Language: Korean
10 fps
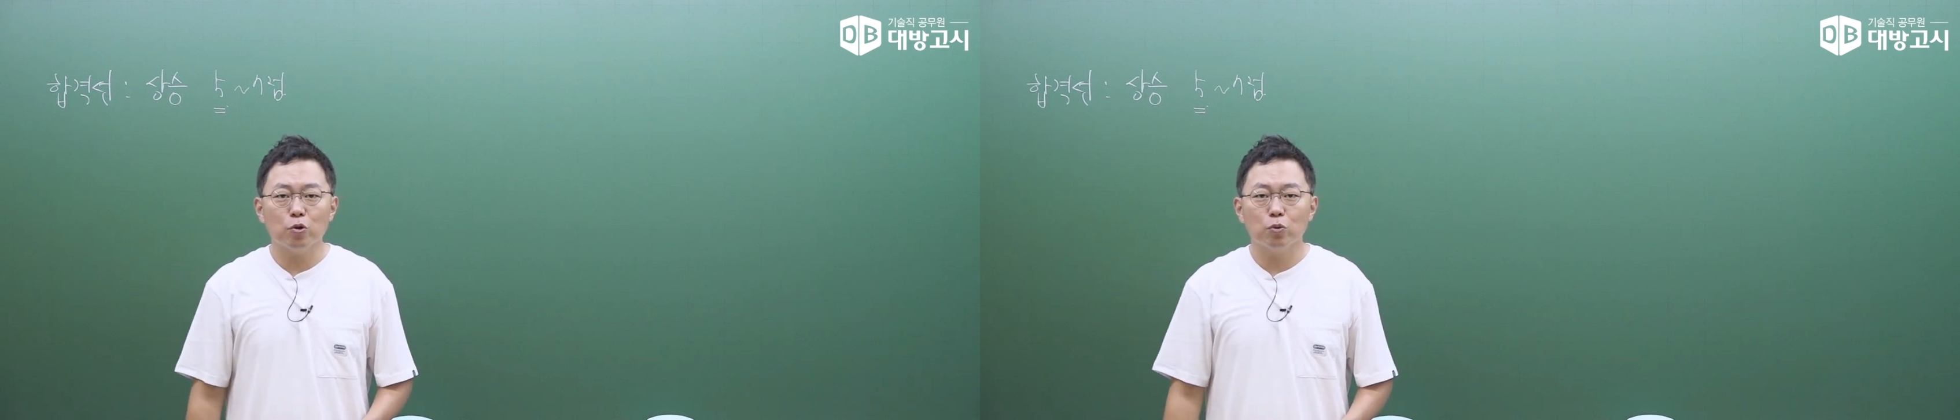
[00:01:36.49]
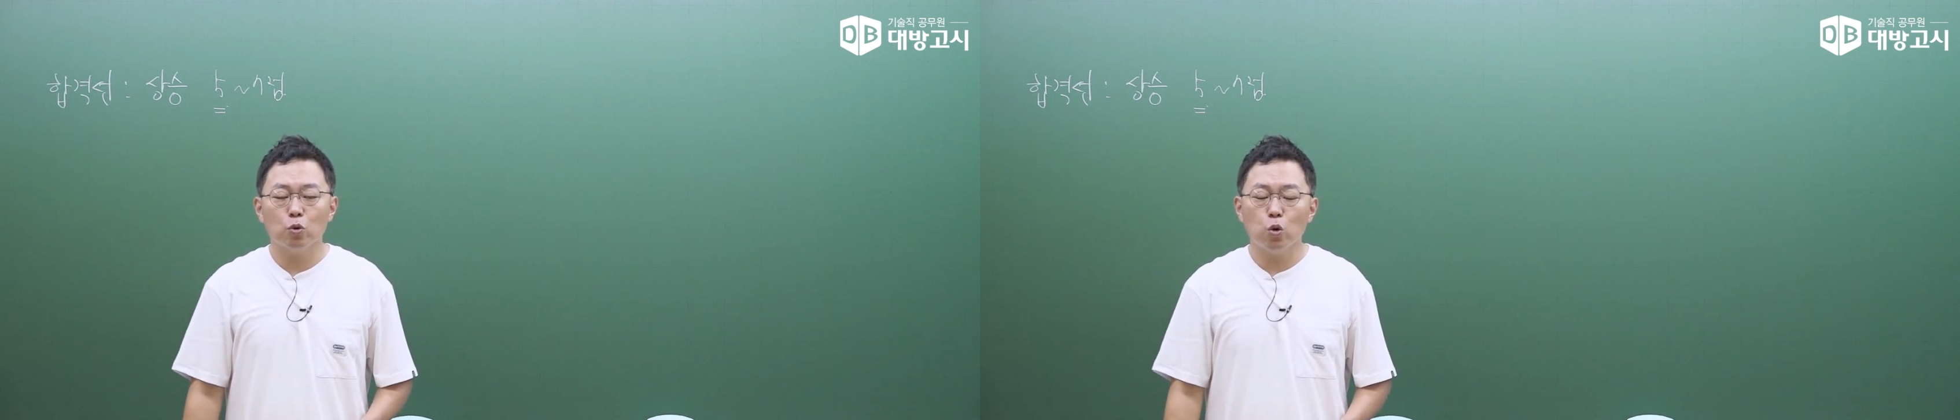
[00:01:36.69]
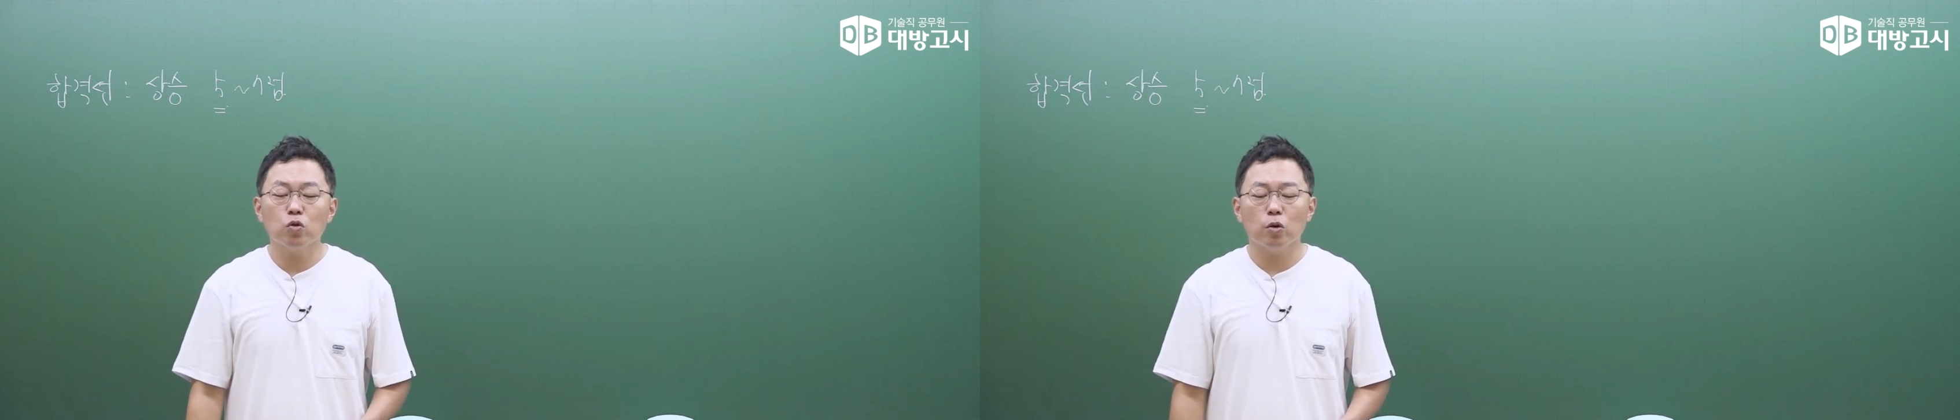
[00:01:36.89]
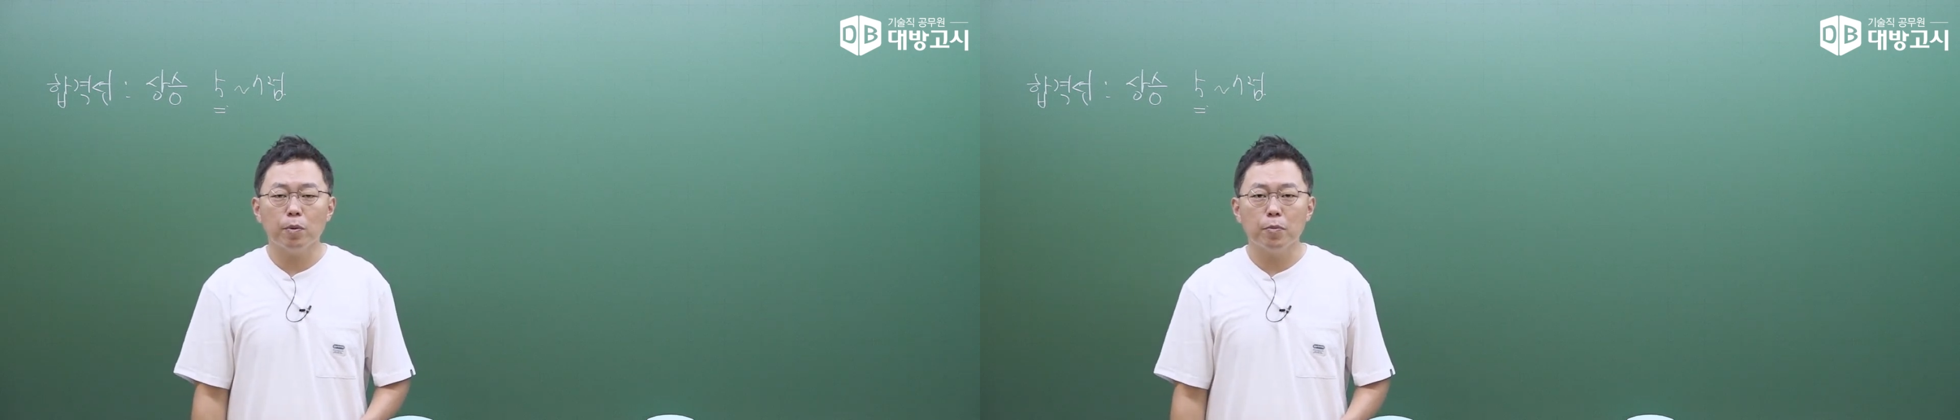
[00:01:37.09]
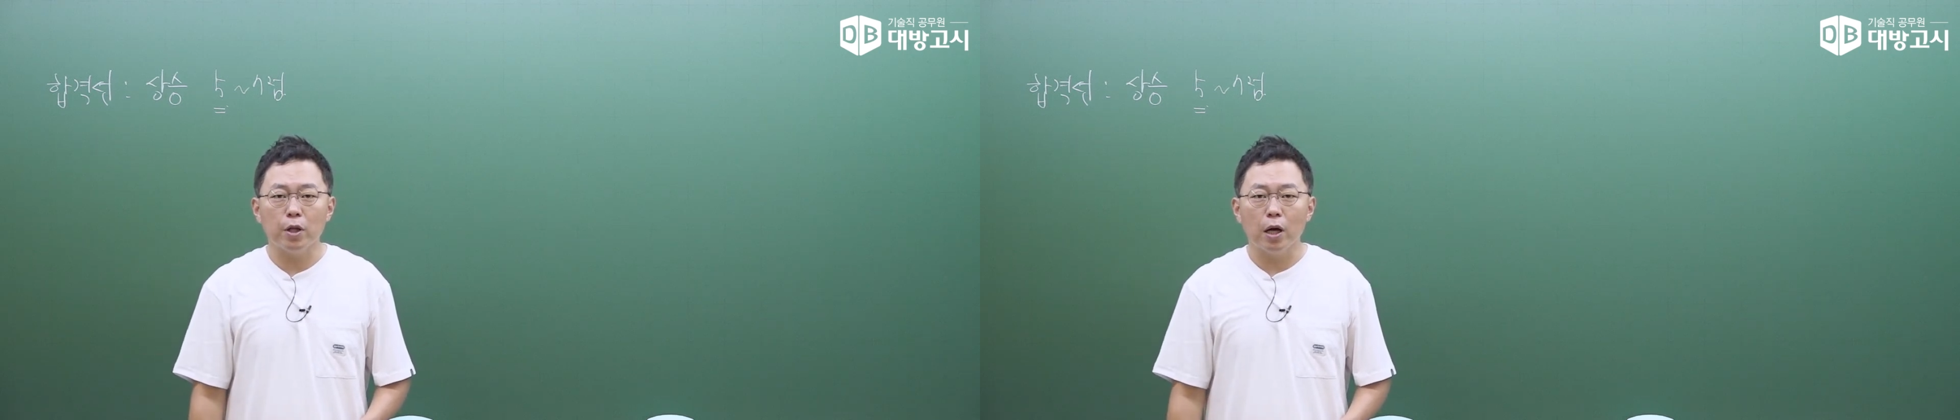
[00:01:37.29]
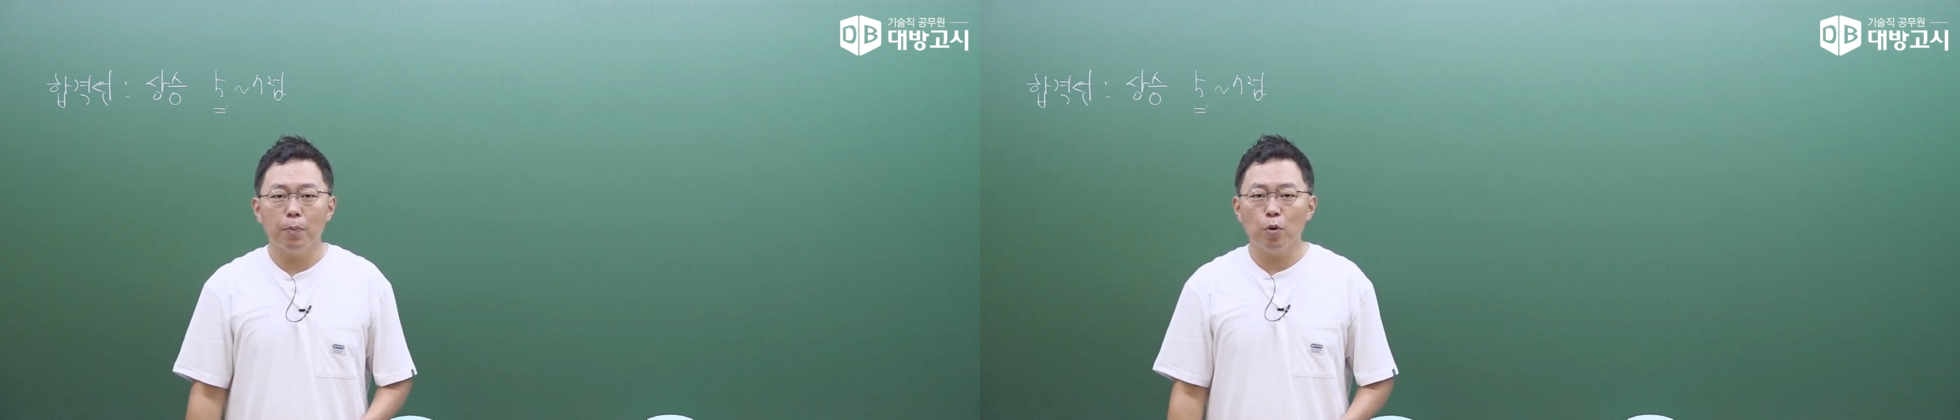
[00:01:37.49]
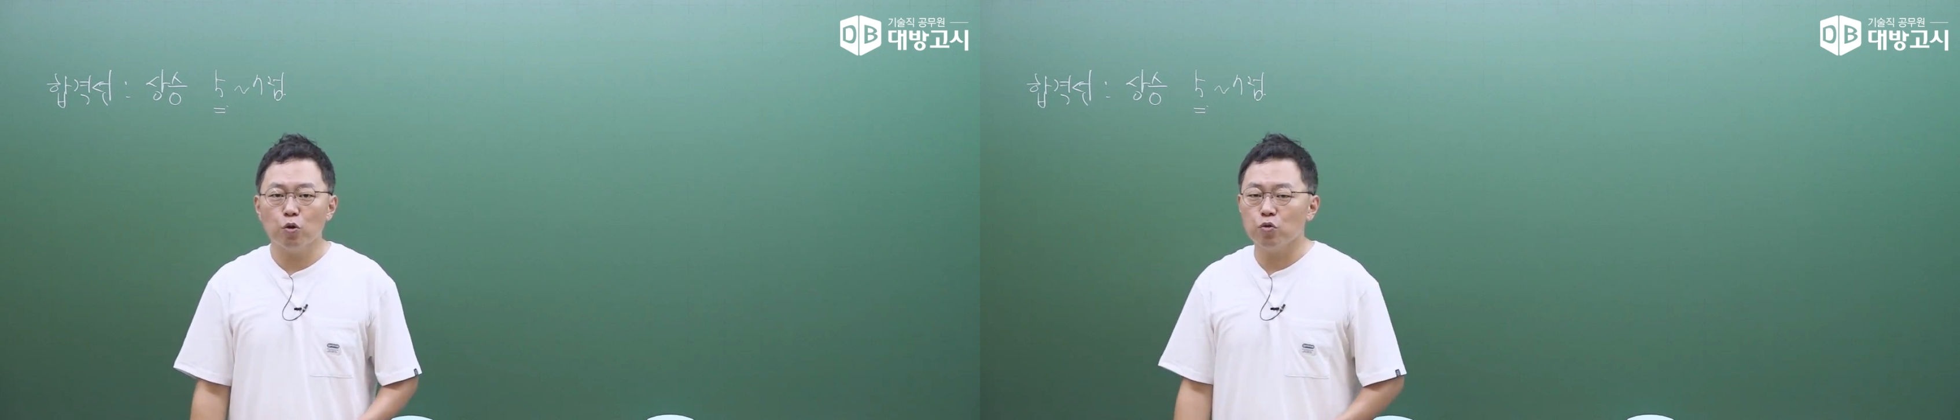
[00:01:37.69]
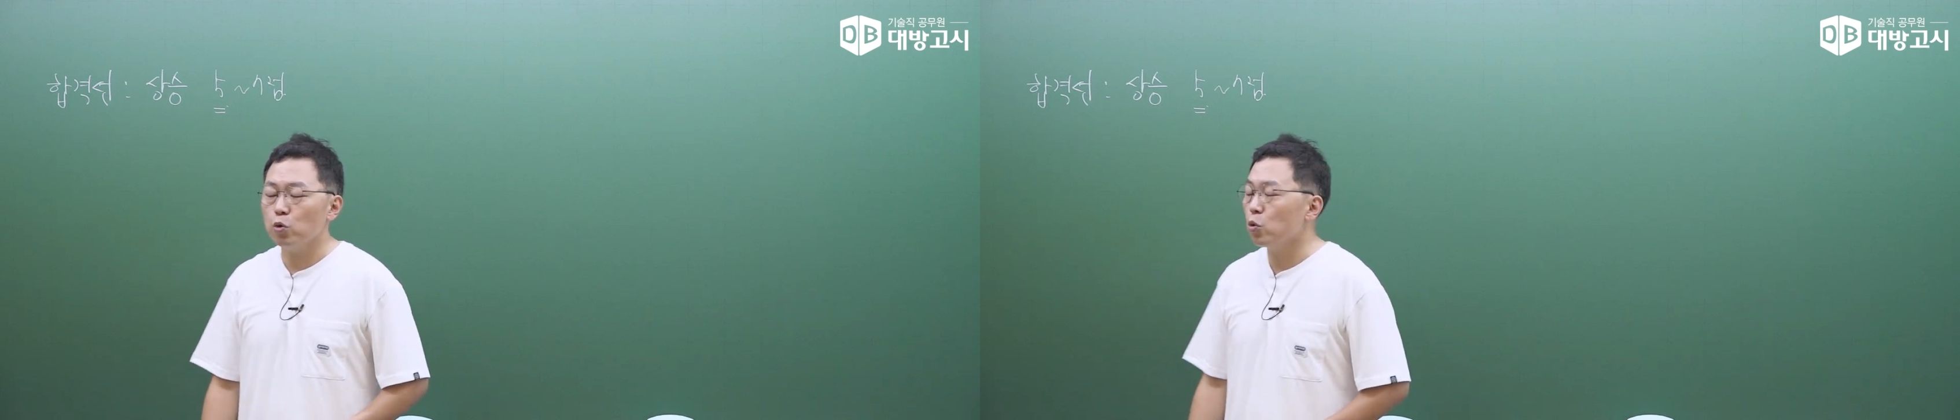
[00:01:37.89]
정도 총점입니다. 평균